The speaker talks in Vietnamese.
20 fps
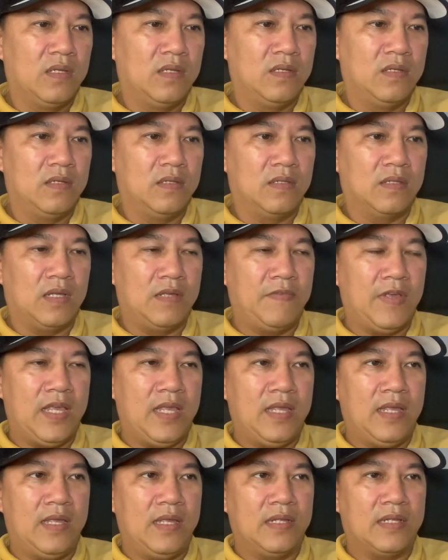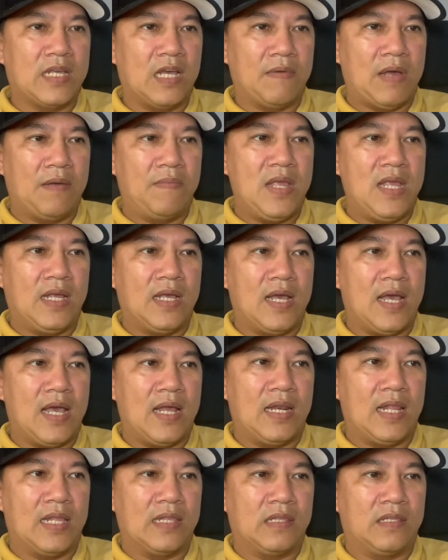ừ, tại vì các bạn biết
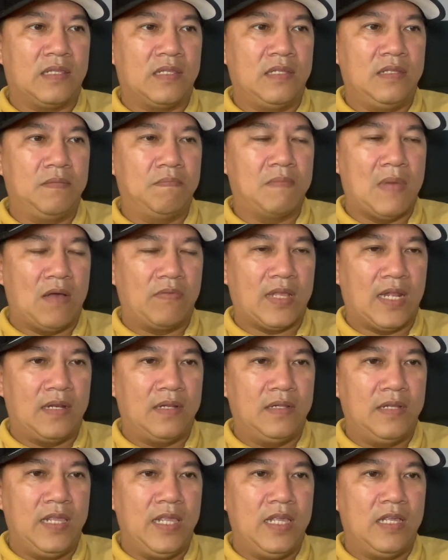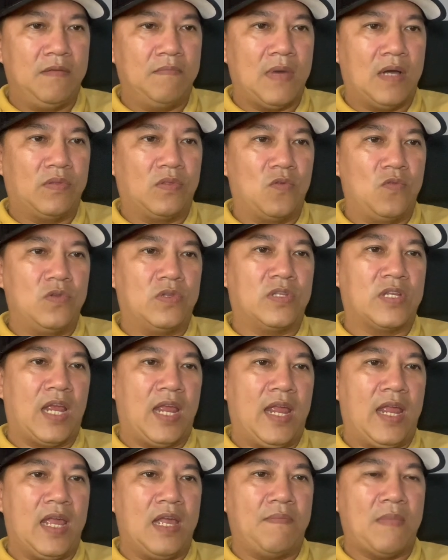là báo thanh niên báo tuổi
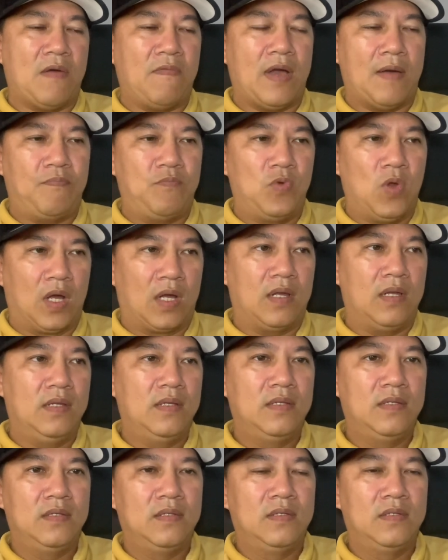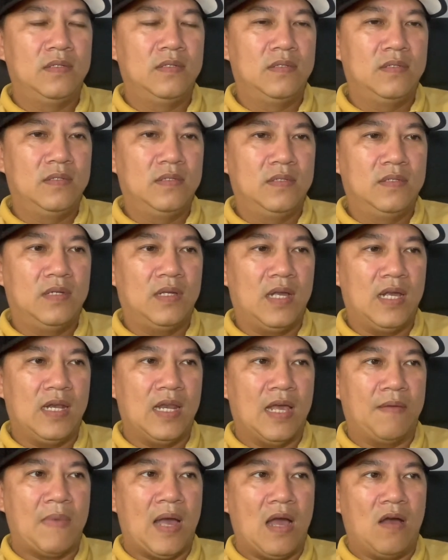trẻ báo pháp luật hay
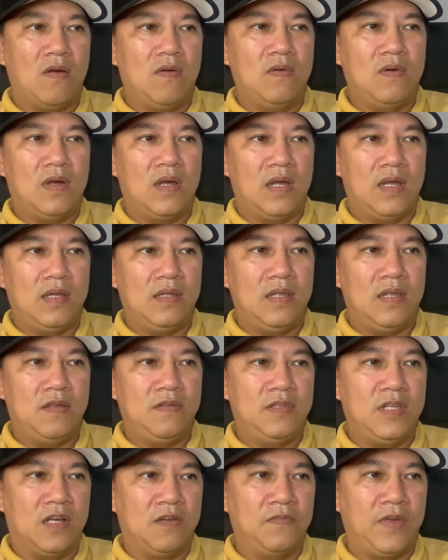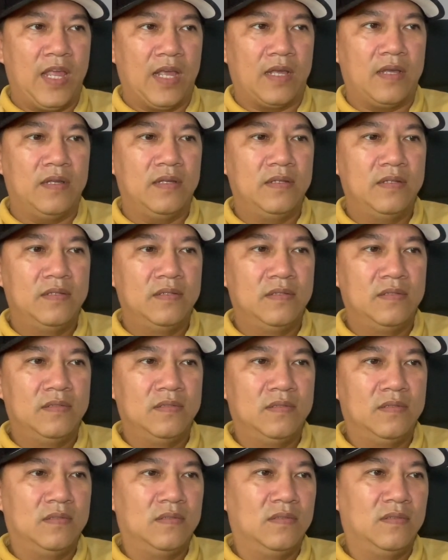là báo à, dân việt
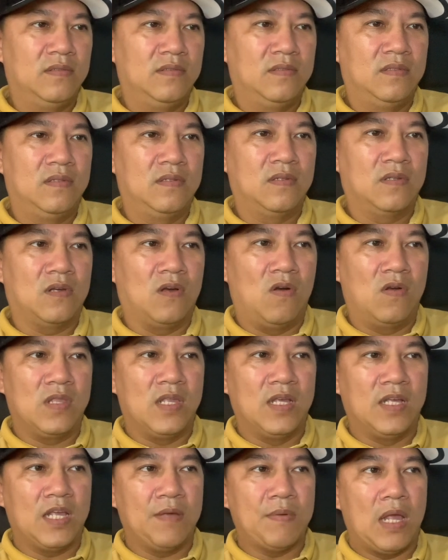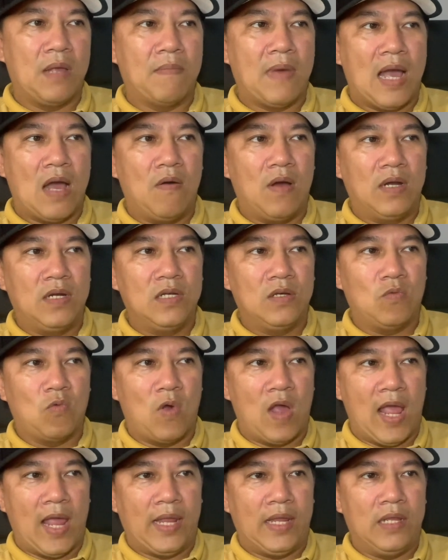còn những cái bài báo ở nước
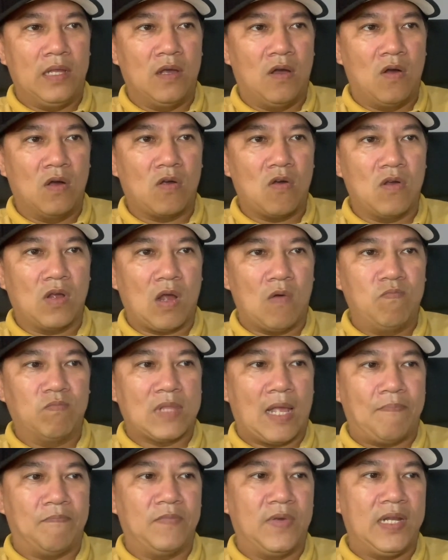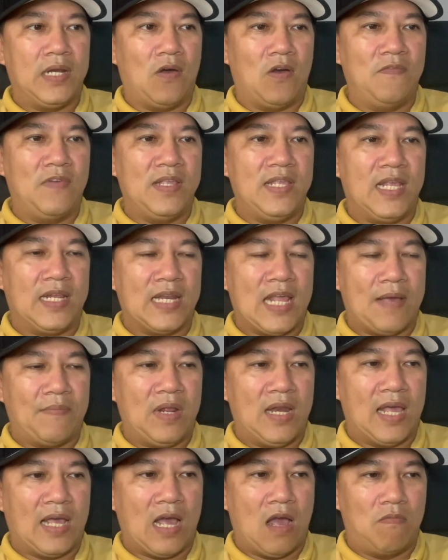ngoài họ có công tâm về nói về việt nam
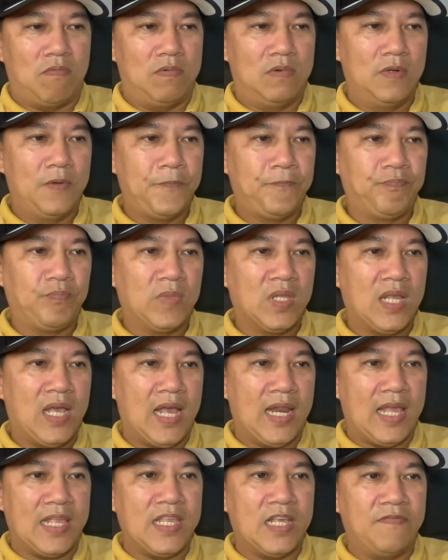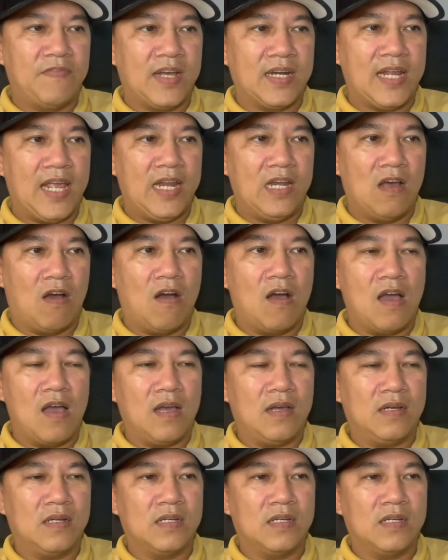hay là không hay là những vấn đề đó